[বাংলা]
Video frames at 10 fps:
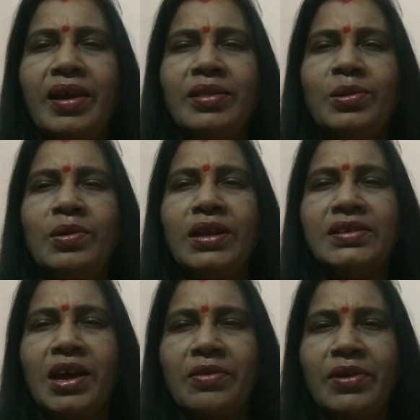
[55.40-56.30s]
এই তো ওরা
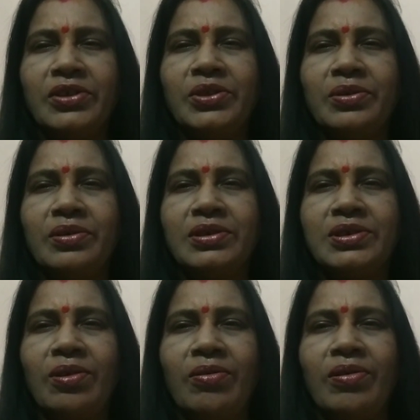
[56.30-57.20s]
জানুয়ারিতে
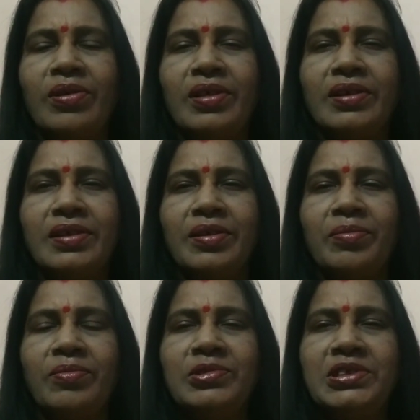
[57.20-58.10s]
হয়েছিল
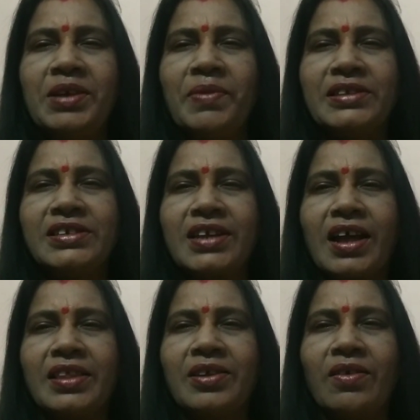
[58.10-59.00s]
বুঝতেই পাচ্ছেন
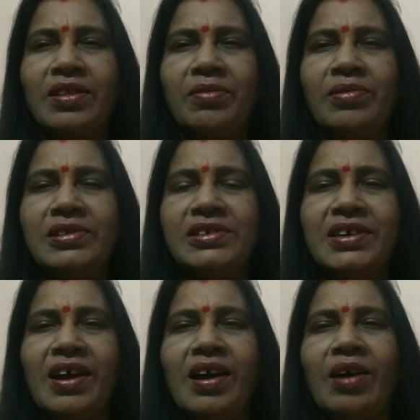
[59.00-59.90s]
কাদের কথা বলছি
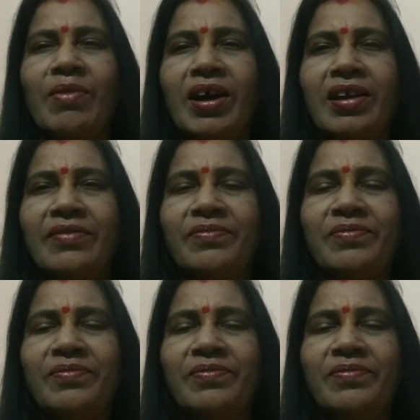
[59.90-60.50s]
আমার